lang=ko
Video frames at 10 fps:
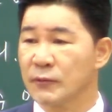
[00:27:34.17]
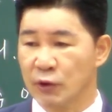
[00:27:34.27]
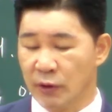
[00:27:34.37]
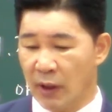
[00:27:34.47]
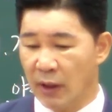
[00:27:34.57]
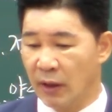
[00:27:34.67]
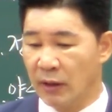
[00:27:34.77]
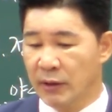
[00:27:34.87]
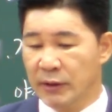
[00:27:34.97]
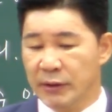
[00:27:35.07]

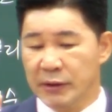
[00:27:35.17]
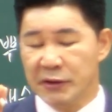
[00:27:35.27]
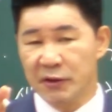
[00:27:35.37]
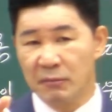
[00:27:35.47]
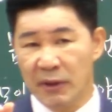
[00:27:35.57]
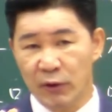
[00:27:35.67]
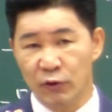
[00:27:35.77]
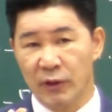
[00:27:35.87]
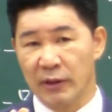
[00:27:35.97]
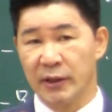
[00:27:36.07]
그러니까 이승만
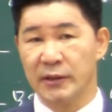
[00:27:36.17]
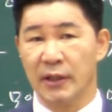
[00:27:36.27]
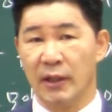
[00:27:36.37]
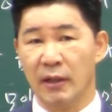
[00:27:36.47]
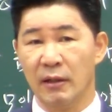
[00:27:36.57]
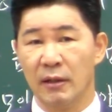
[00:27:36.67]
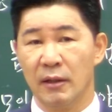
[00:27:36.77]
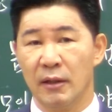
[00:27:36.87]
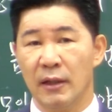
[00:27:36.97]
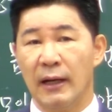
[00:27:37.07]
대통령 딱 되니까
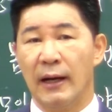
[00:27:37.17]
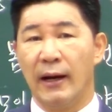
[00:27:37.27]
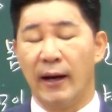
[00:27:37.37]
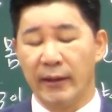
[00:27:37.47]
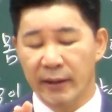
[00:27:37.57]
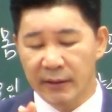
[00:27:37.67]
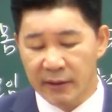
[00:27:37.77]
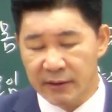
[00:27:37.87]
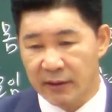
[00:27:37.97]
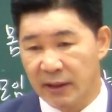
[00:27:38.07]

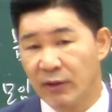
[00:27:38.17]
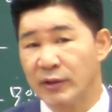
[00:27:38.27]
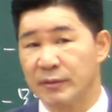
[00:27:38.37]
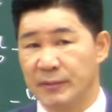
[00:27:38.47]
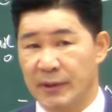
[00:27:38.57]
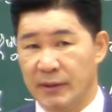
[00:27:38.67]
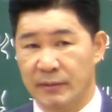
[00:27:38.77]
안익대 씨가 찾아왔습니다.